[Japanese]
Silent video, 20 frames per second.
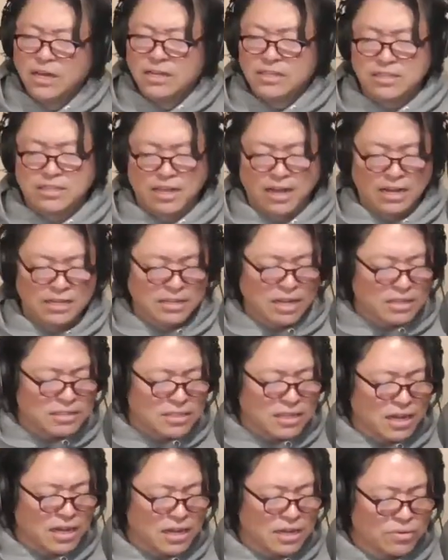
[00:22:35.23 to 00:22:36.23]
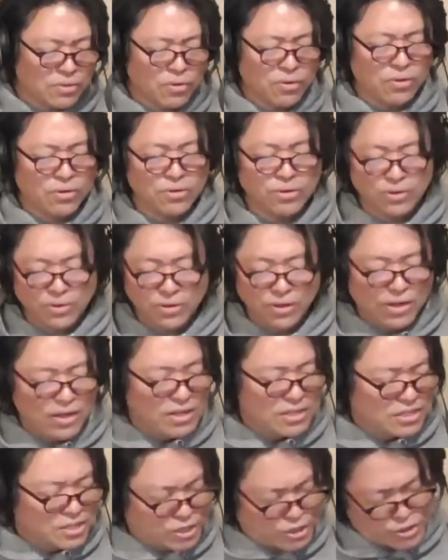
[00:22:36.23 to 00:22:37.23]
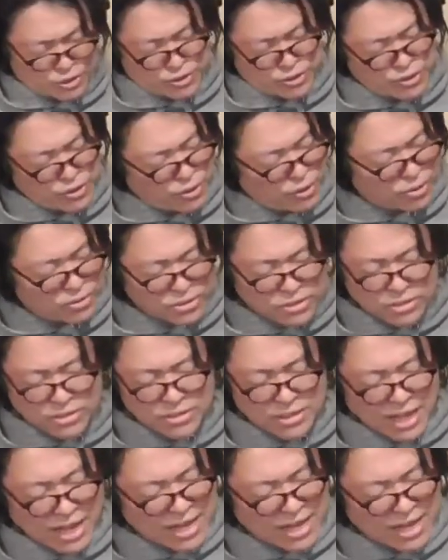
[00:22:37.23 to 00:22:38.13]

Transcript: あなたを強く